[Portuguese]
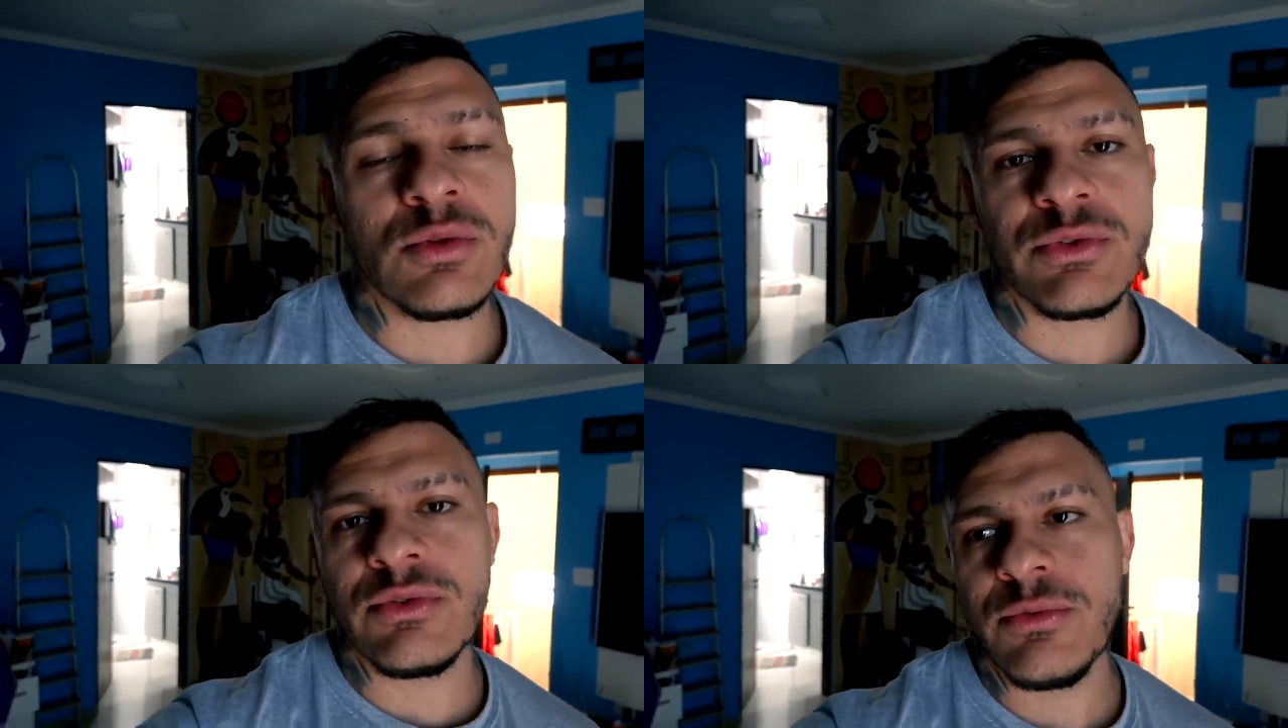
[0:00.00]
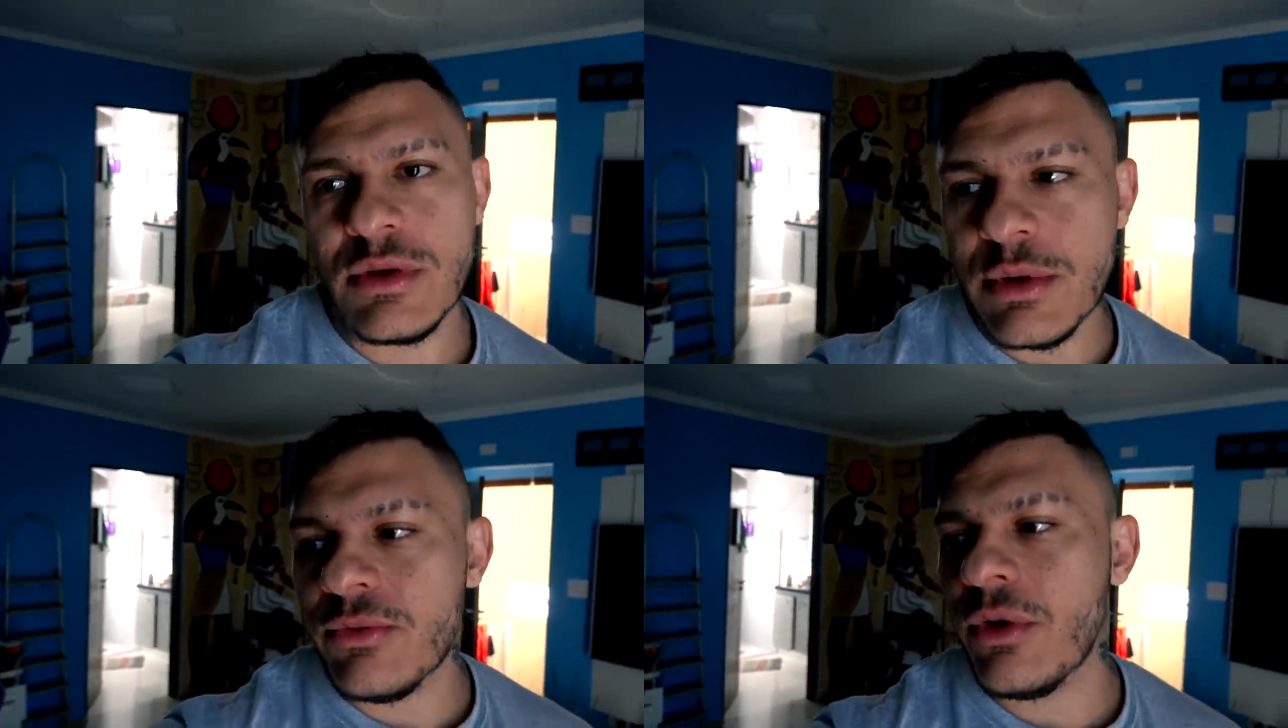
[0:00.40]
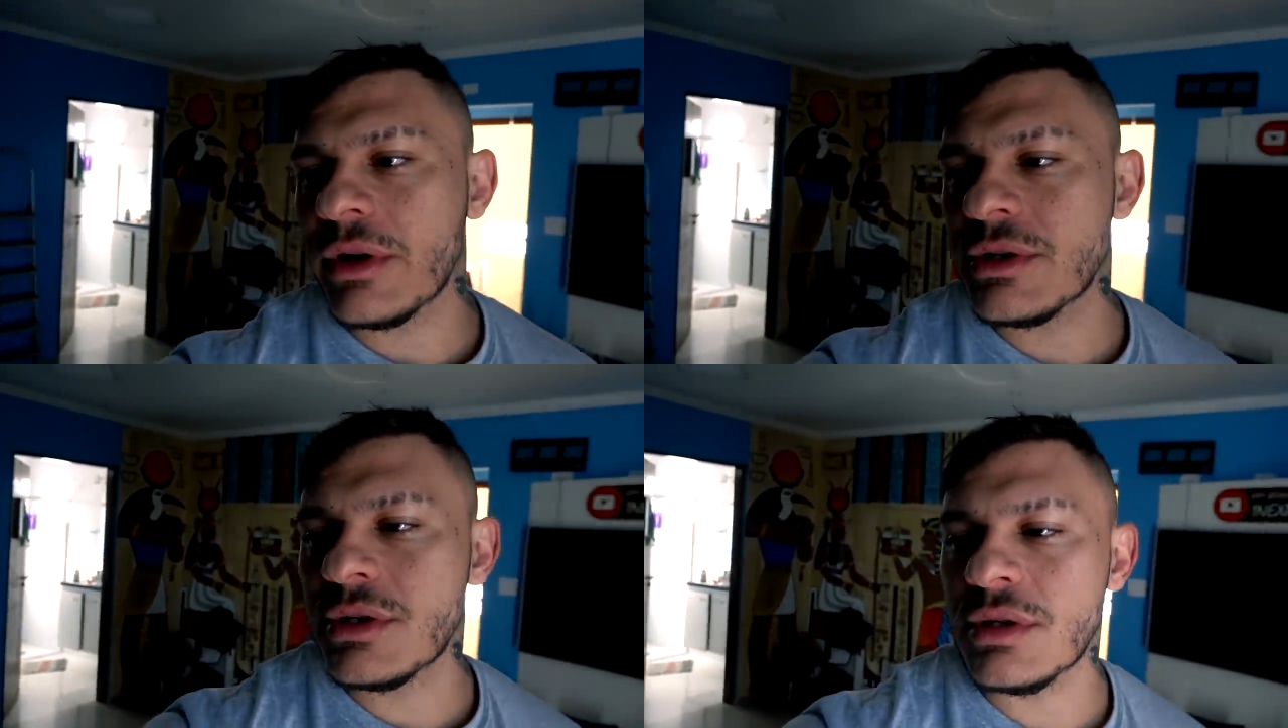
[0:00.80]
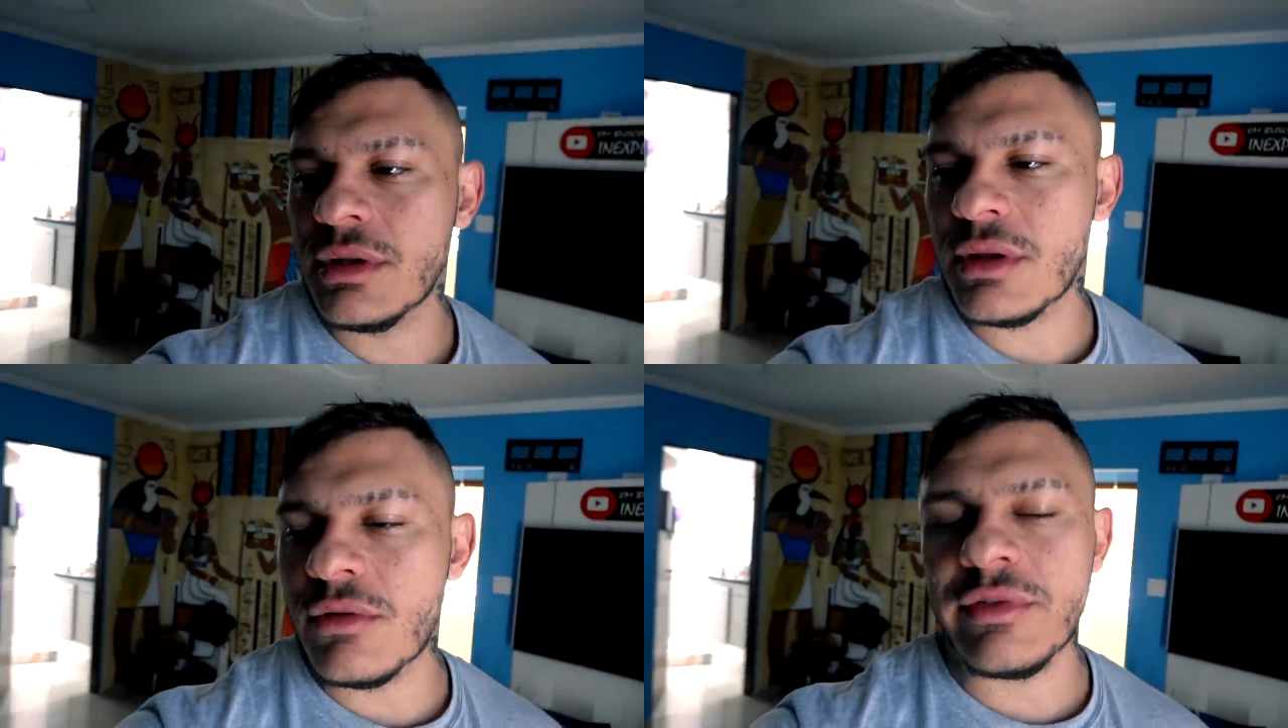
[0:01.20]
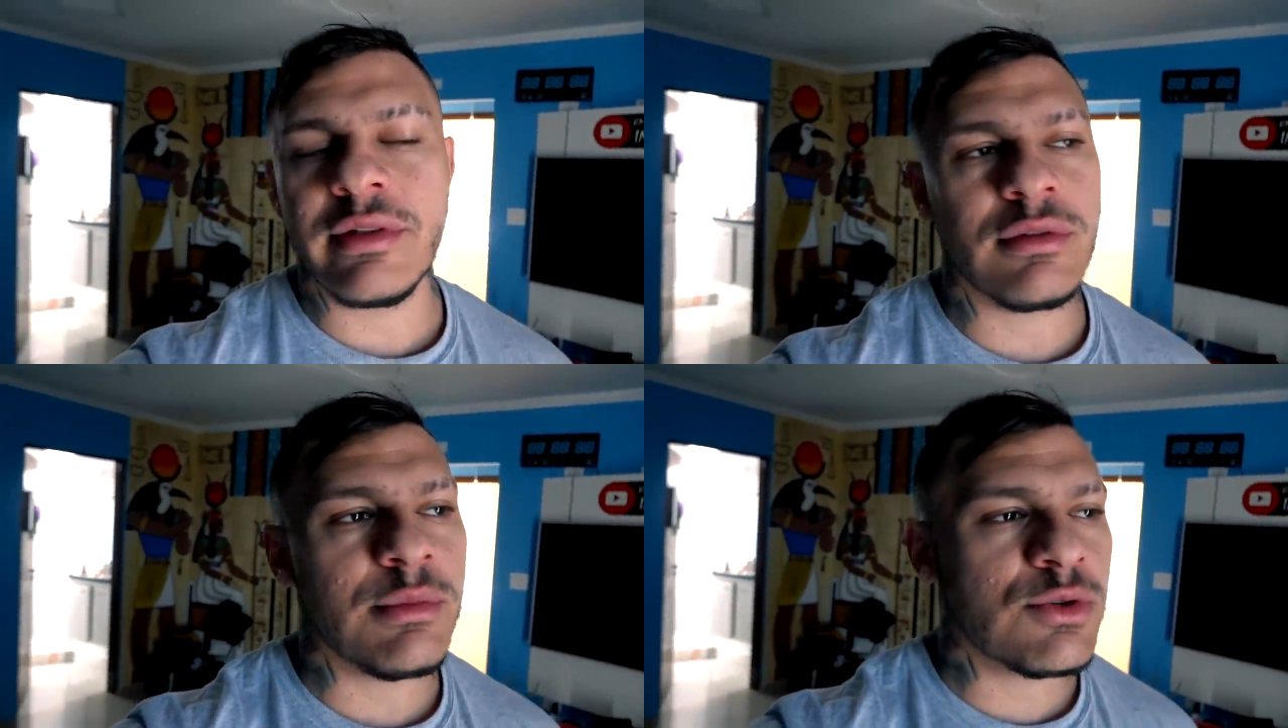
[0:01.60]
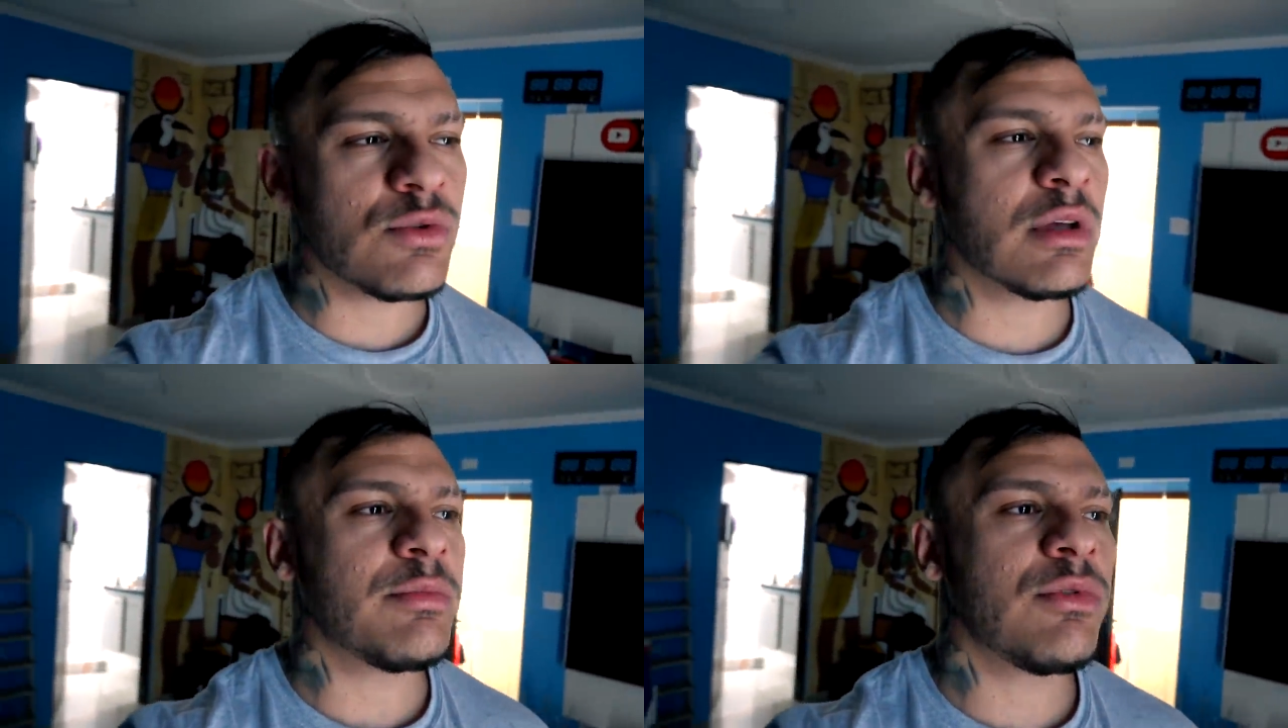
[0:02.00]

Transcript: eu tô firme e forte, então, fãs, não me julguem, por